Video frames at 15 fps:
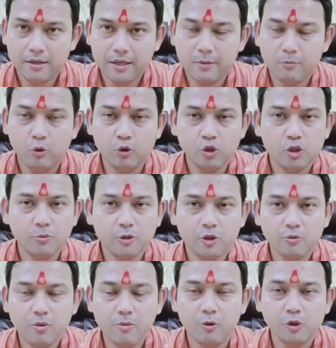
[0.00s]
এই ভূর্যপত্র
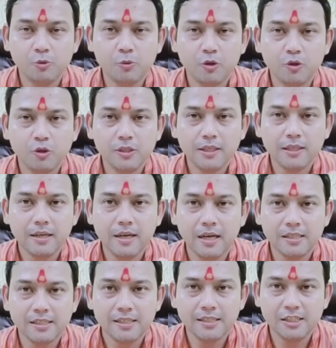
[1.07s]
বা ভোজপত্র হচ্ছে একটা
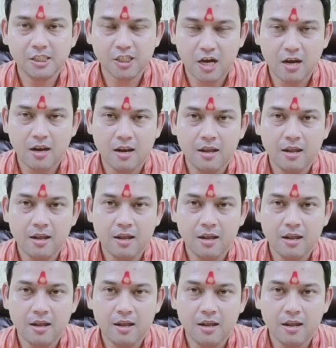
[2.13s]
গাছের ছাল